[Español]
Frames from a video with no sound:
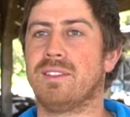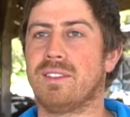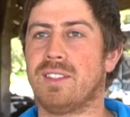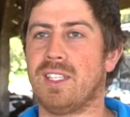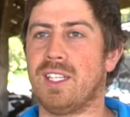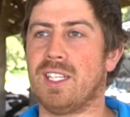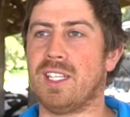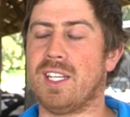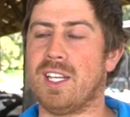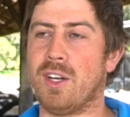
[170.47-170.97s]

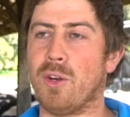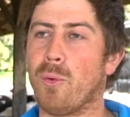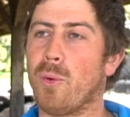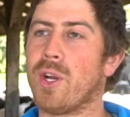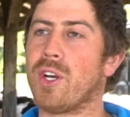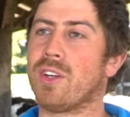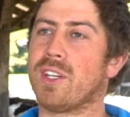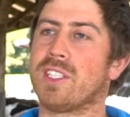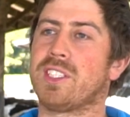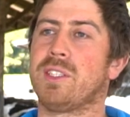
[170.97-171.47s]
Eh, lo
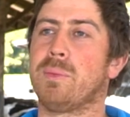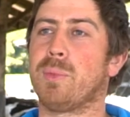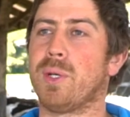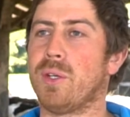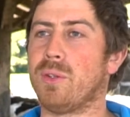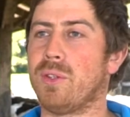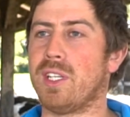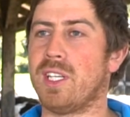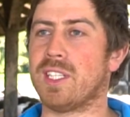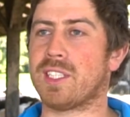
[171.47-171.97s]
bueno que se puede
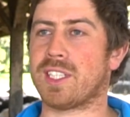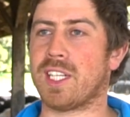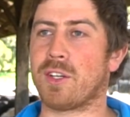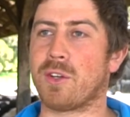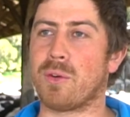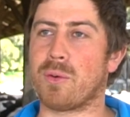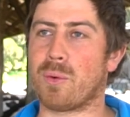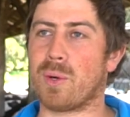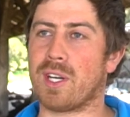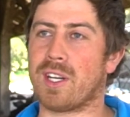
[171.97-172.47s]
utilizar
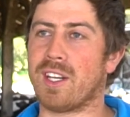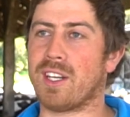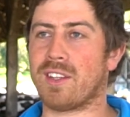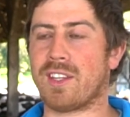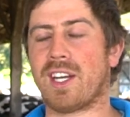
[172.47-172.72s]
con cualquier